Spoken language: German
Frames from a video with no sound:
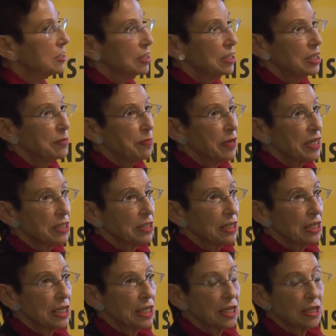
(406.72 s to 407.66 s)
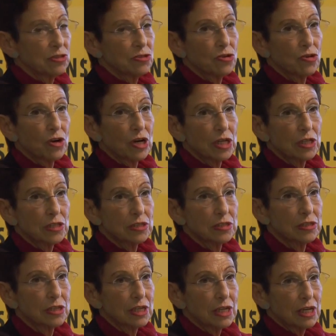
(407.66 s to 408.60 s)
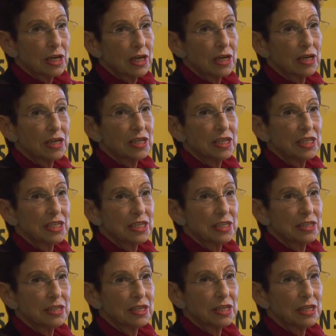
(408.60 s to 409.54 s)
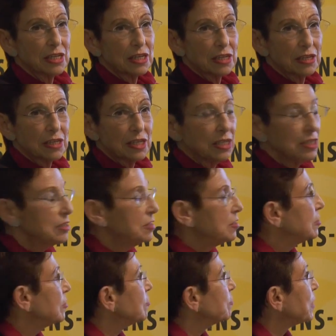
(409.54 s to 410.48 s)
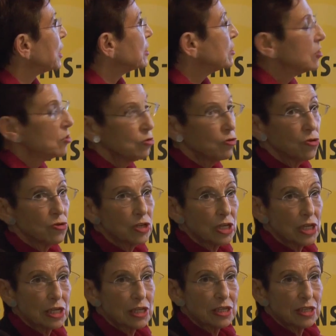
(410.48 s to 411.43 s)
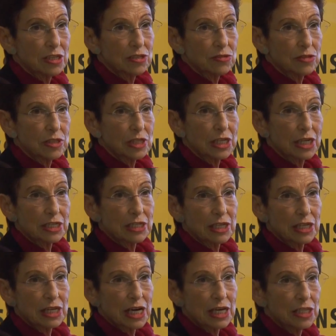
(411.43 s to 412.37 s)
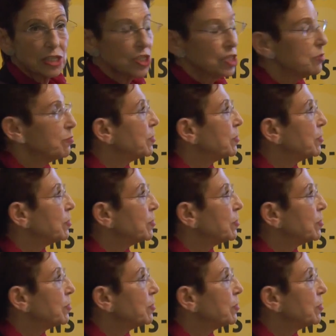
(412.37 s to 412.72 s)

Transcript: der, bei der Lega Nord, äh, in, äh, in Barcelona, also die katalanische